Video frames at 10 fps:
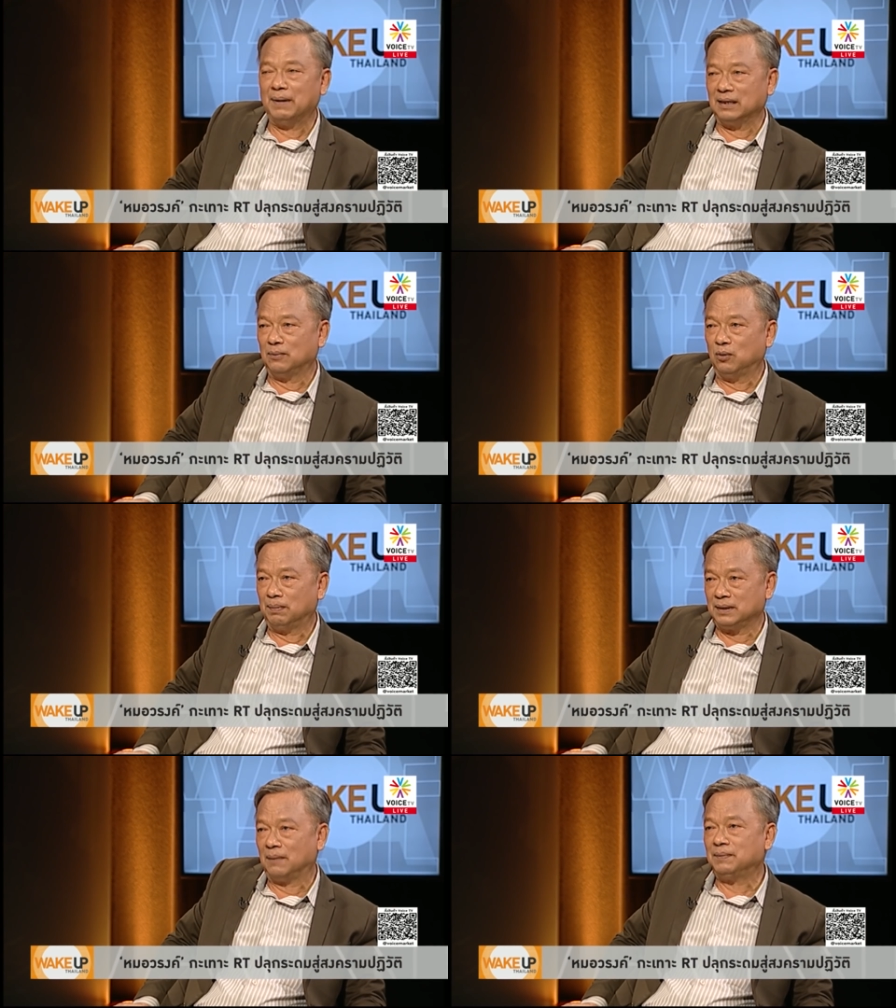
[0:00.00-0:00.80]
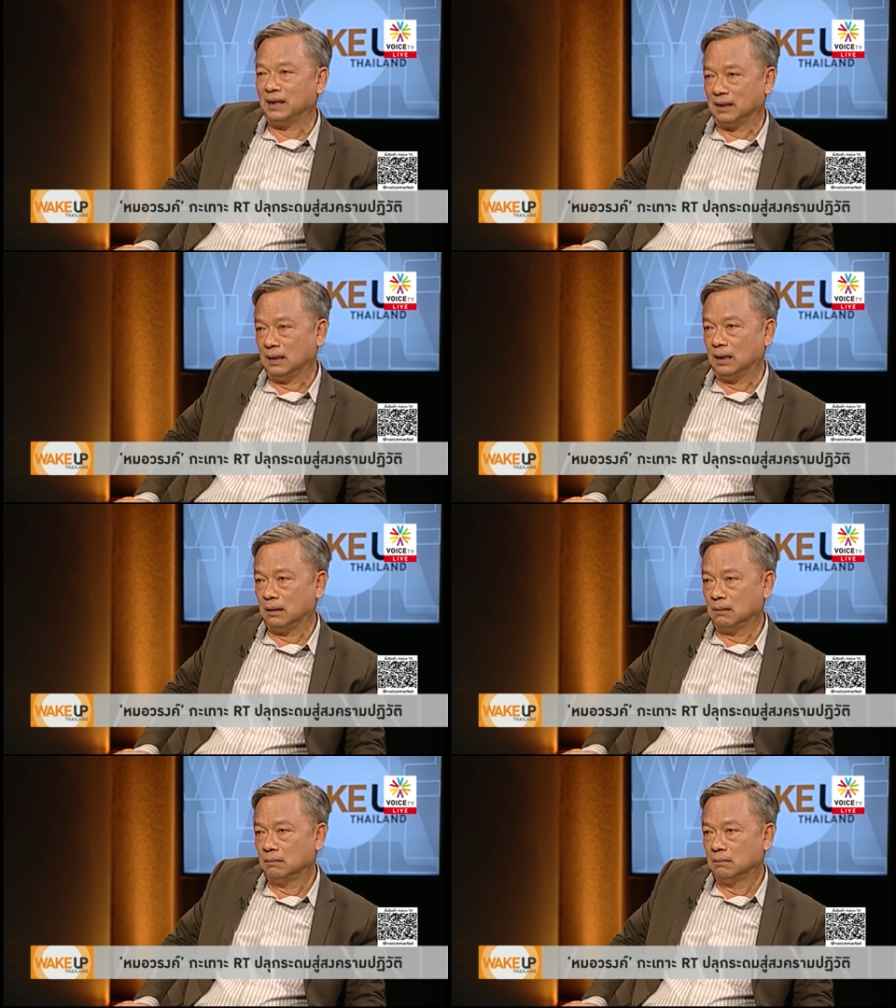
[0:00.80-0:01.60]
มาจากพวกประชาธิปไตยนั่นแหละ
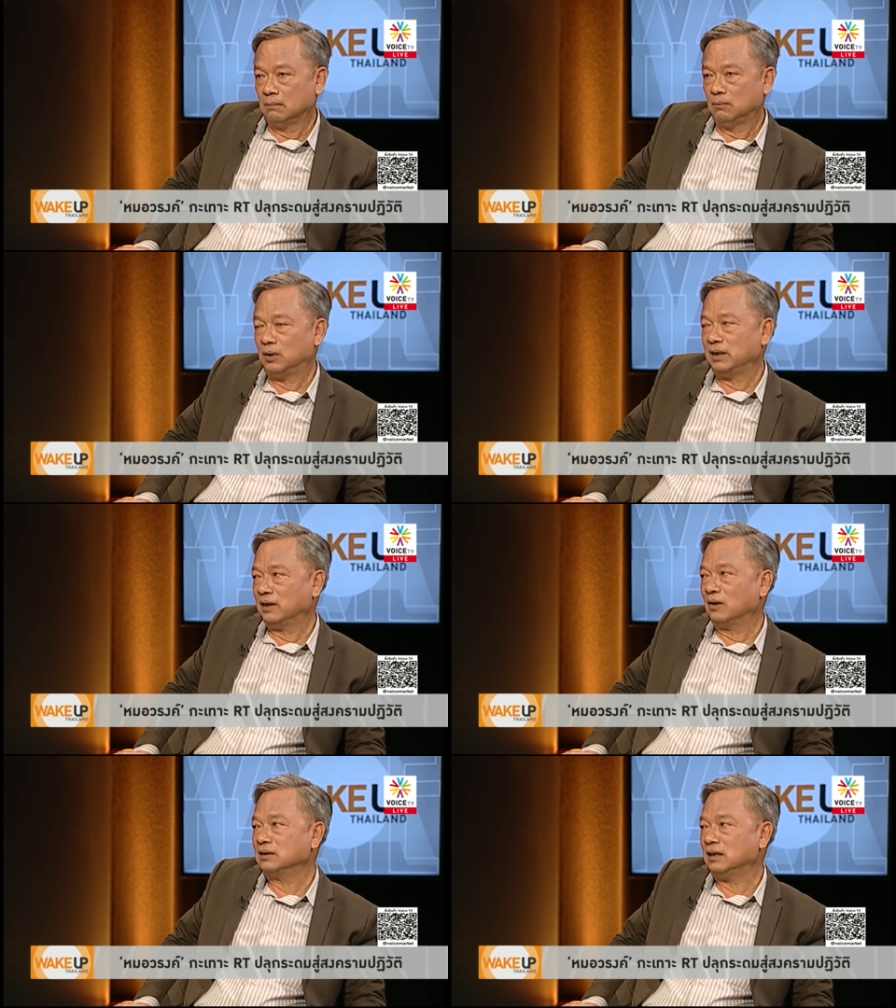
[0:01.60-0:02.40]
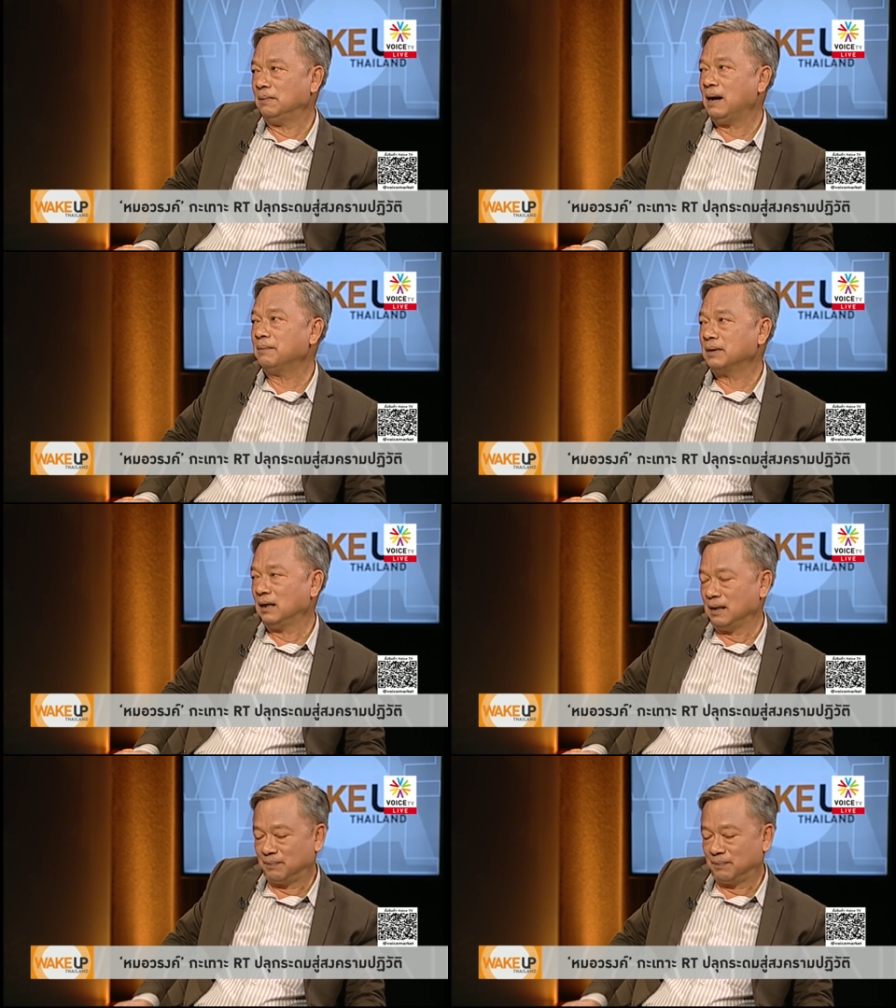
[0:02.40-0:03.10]
ใช่พวกเรียกร้องเสรีภาพ